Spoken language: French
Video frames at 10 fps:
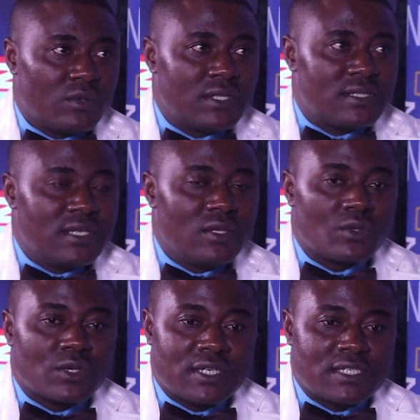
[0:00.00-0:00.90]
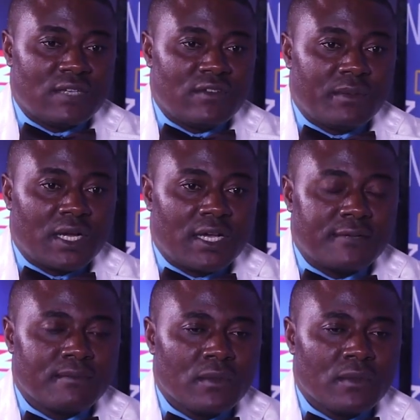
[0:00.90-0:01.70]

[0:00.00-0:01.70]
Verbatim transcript: ont décidé donc de créer cet événement-là.